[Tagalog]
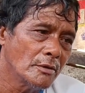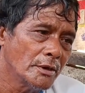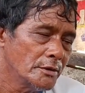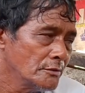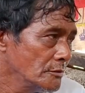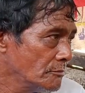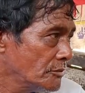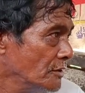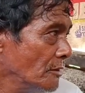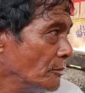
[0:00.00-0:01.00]
Kaya, hindi
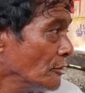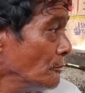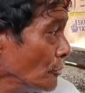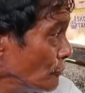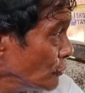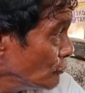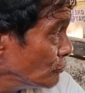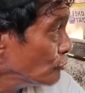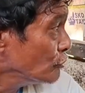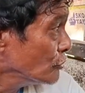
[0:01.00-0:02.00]
sila pag ako dito
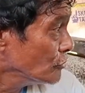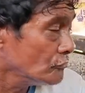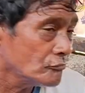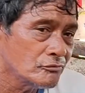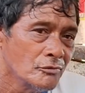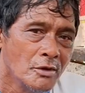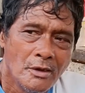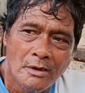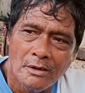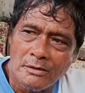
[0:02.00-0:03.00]
puntahan din.
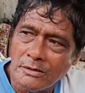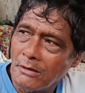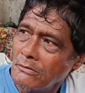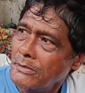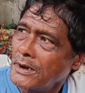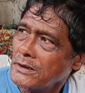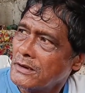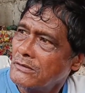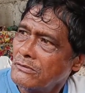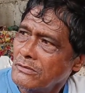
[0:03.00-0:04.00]
Sabi ko, ah, bakit
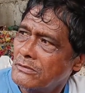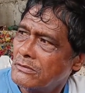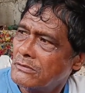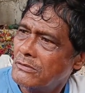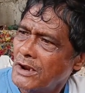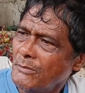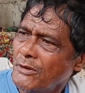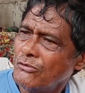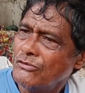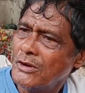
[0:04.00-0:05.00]
ganun? Lama
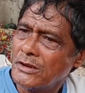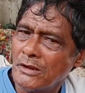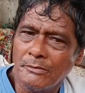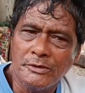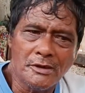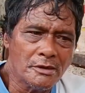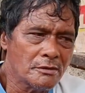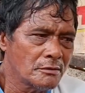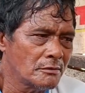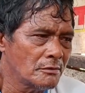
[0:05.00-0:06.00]
kong sinasabi na
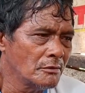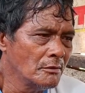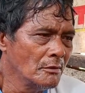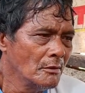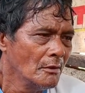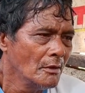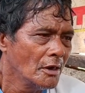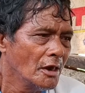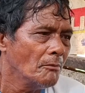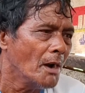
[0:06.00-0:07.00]

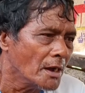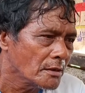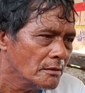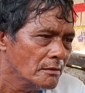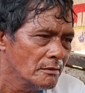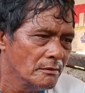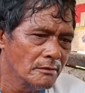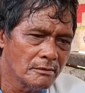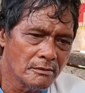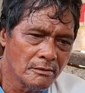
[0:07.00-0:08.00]
labag.
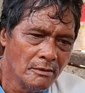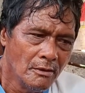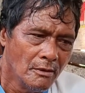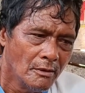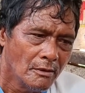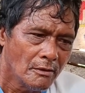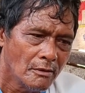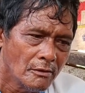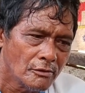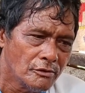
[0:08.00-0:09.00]
Uh,
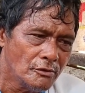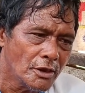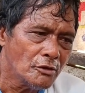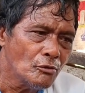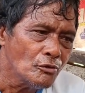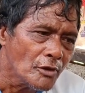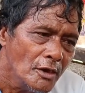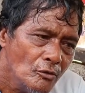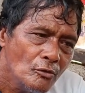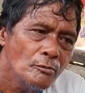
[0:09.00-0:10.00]
yun ay
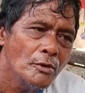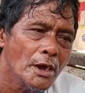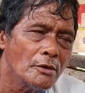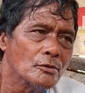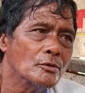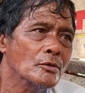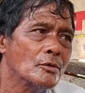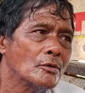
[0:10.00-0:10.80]
kusang loob ka ko.